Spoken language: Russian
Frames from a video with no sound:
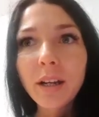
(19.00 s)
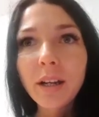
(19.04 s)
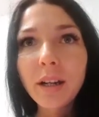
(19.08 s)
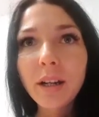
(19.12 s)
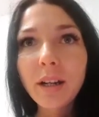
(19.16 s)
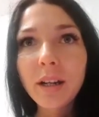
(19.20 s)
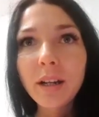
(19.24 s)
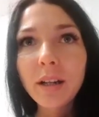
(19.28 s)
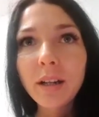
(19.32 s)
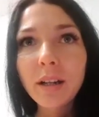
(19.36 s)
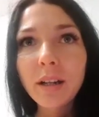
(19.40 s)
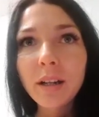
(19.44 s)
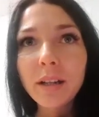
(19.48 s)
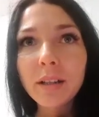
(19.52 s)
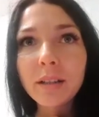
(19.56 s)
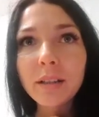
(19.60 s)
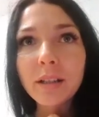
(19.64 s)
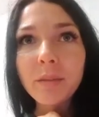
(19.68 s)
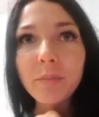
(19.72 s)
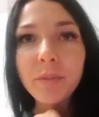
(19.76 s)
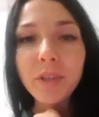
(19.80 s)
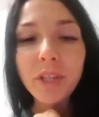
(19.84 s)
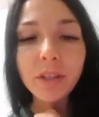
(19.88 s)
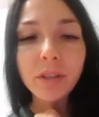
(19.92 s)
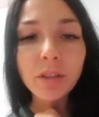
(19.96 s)
А,
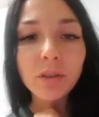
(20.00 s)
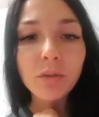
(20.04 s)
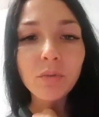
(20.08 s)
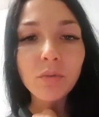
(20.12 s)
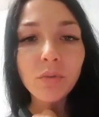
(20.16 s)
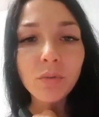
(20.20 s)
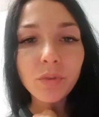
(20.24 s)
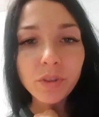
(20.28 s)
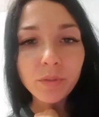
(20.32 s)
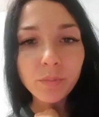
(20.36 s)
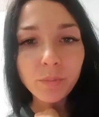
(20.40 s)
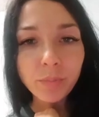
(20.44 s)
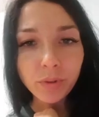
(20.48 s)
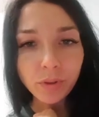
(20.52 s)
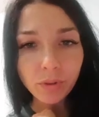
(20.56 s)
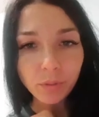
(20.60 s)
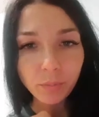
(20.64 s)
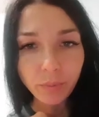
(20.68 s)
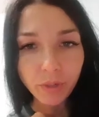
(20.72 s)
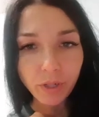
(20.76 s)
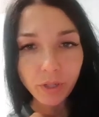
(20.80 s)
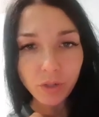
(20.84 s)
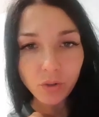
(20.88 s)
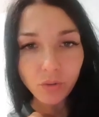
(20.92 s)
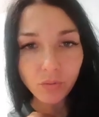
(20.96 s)
для меня этот курс был
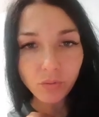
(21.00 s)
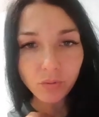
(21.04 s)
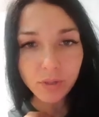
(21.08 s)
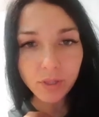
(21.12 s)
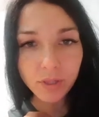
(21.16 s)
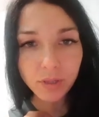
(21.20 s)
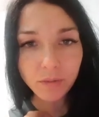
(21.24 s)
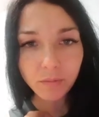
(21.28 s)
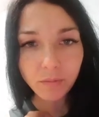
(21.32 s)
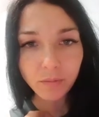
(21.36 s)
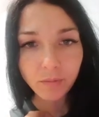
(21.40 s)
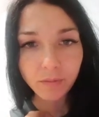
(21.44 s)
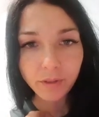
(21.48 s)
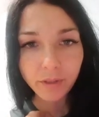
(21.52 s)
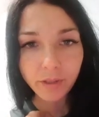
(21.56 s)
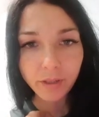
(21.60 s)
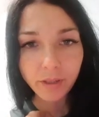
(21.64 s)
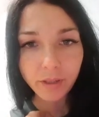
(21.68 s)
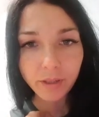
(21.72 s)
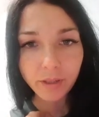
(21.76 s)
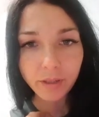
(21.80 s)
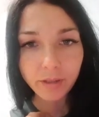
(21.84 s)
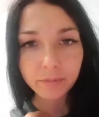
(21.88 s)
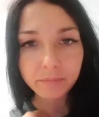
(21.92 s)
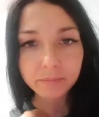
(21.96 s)
про
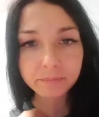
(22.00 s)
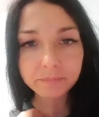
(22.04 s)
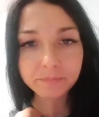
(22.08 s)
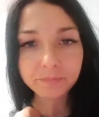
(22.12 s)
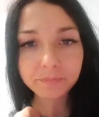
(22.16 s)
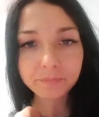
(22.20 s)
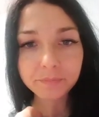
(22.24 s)
чувствование